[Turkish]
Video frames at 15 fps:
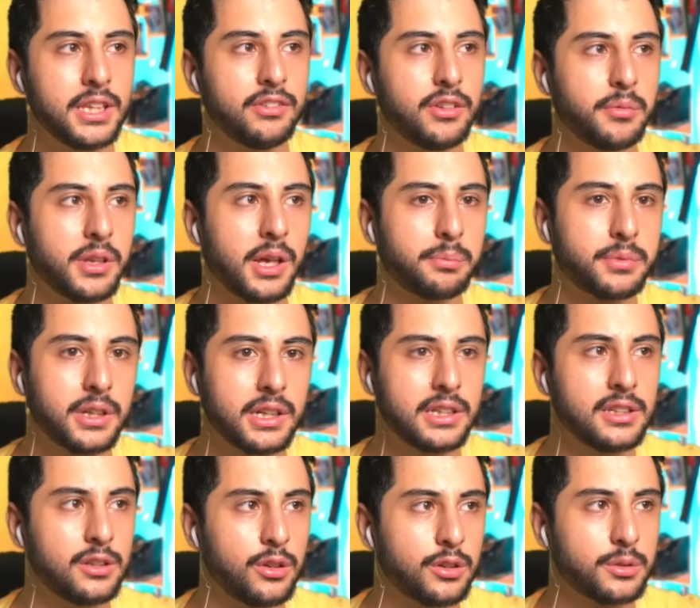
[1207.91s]
TV'min
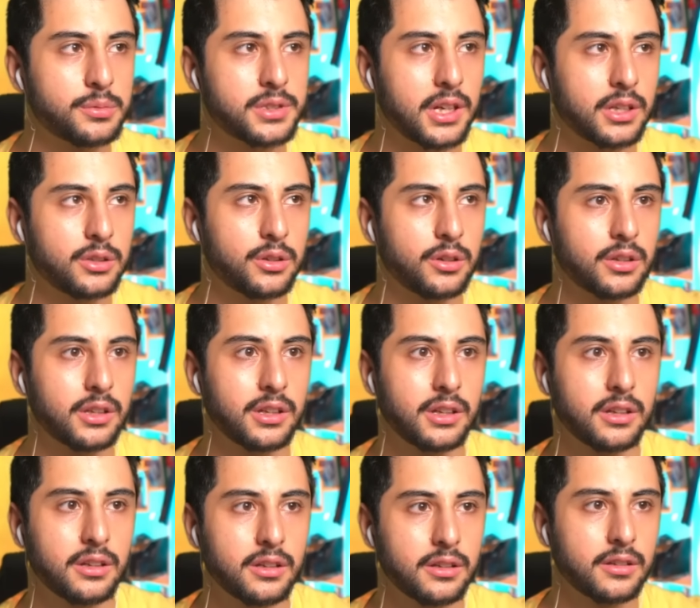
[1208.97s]
upgrade'i gördüm sanki orada.